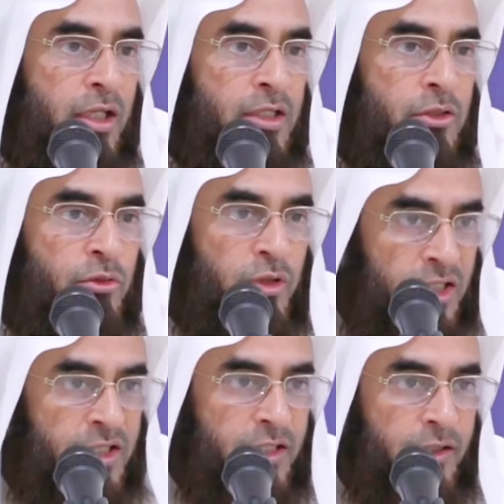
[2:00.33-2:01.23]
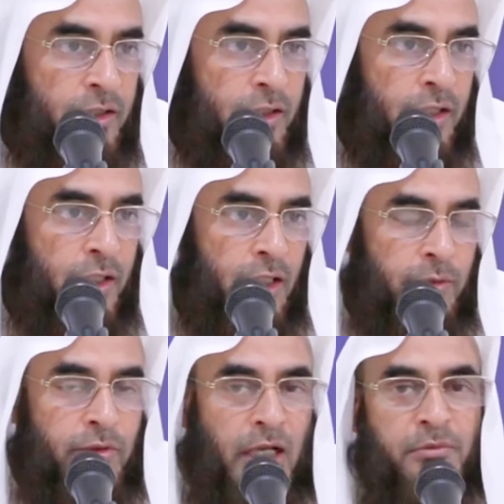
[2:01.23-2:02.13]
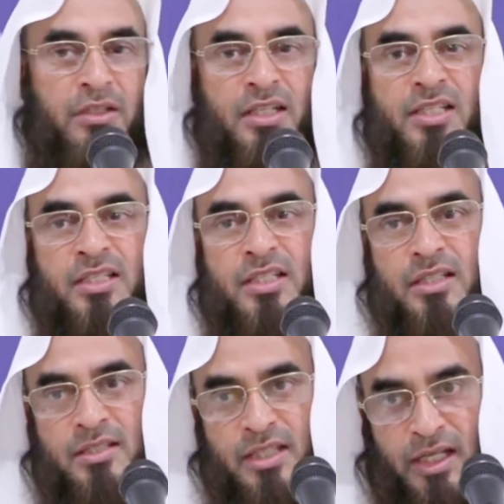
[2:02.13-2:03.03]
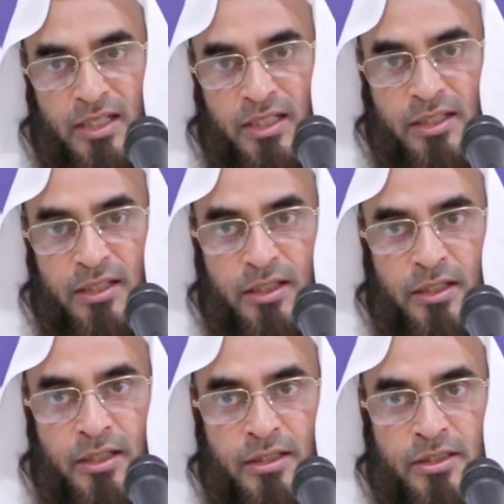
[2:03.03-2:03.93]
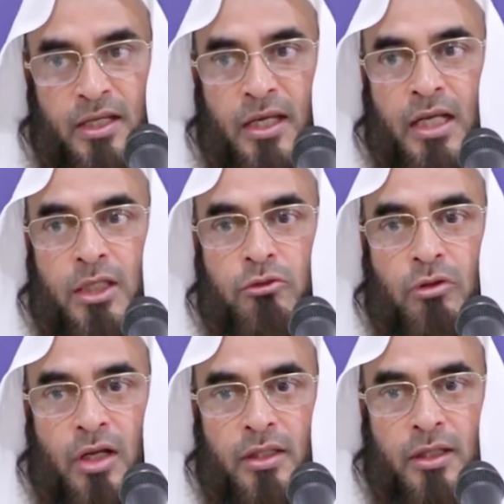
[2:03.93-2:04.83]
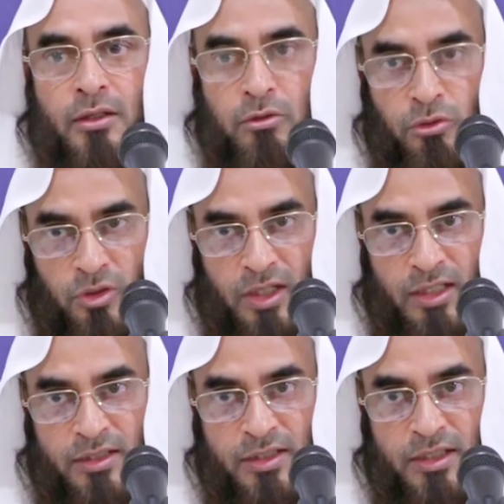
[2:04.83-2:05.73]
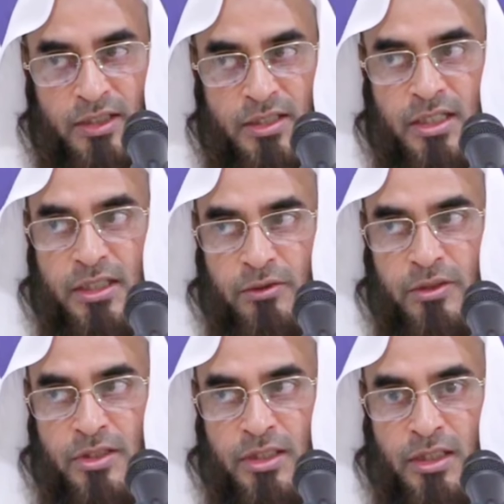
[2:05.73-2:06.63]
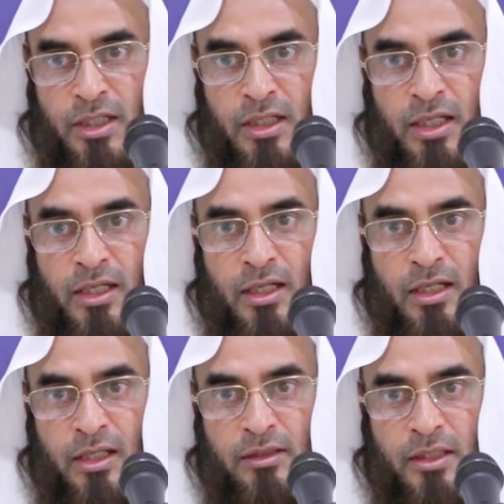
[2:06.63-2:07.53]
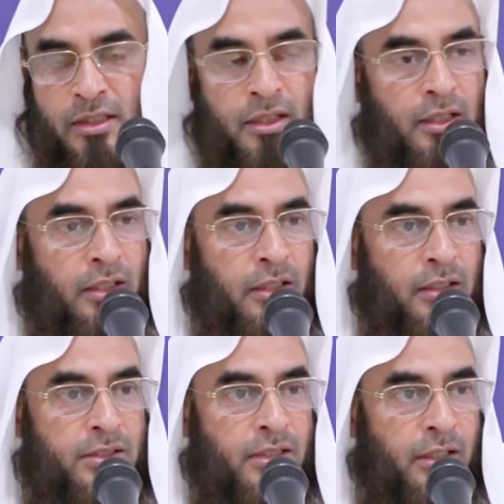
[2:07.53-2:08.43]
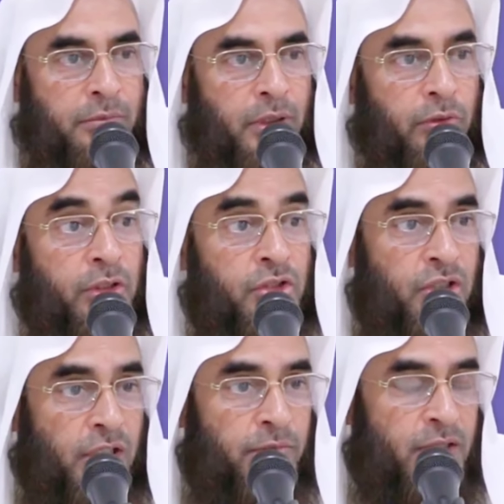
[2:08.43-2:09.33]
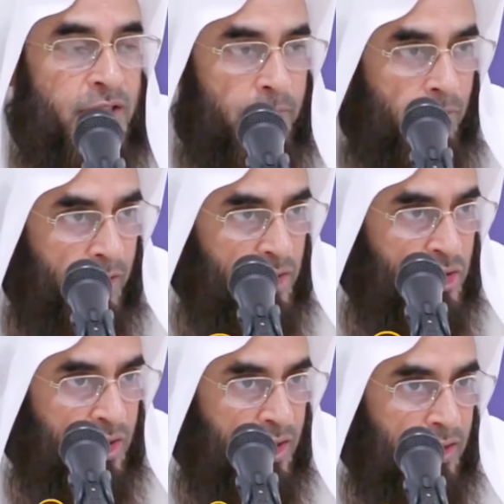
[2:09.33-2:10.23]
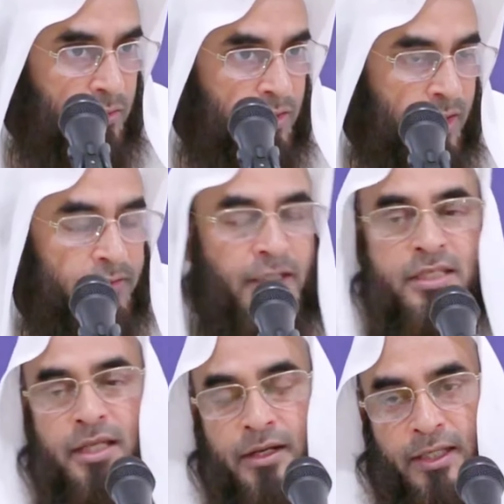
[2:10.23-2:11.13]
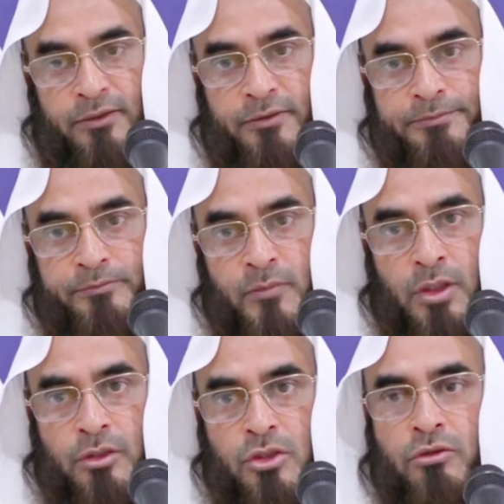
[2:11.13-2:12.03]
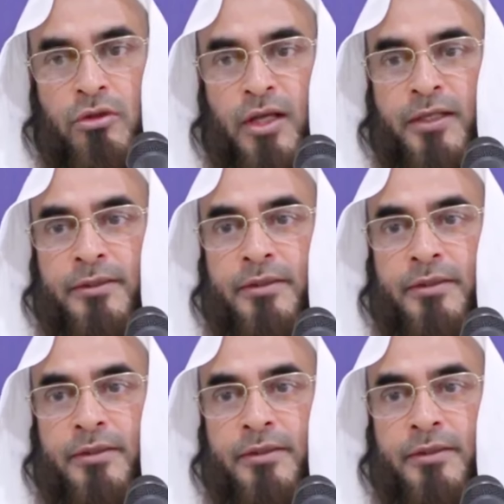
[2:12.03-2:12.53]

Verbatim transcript: কাছে শুনেছি এবং আমি নিশ্চিত জানি যে লাইলাতুল কাদার কোন রাতটি সেটি হচ্ছে আন্নাহা লাইলাতা সাবে ঐশিন বা সাবা ঐশিন সাতাইশের রাত সুতরাং